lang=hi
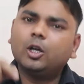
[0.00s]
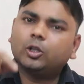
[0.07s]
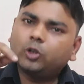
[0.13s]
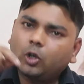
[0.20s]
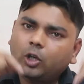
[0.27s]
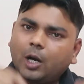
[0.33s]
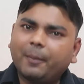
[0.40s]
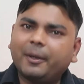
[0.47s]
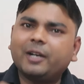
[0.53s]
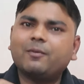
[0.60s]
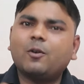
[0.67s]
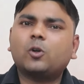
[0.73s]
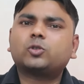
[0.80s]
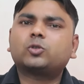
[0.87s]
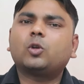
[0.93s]
तो कमेंट
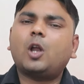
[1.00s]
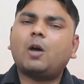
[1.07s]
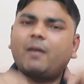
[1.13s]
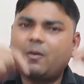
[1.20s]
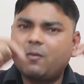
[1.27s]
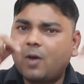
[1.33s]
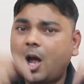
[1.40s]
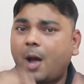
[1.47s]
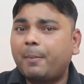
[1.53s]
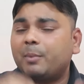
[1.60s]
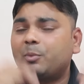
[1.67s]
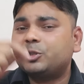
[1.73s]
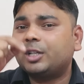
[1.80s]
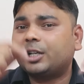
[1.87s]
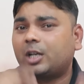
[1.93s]
बॉक्स खुला हुआ है वहाँ पे
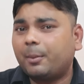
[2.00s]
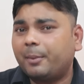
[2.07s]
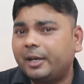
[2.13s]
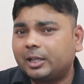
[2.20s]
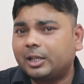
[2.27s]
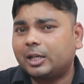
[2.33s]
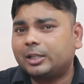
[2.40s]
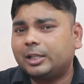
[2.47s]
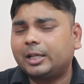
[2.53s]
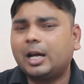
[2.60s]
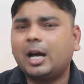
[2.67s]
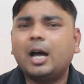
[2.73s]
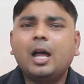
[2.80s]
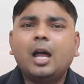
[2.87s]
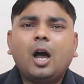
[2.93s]
मुझे कमेंट कर देना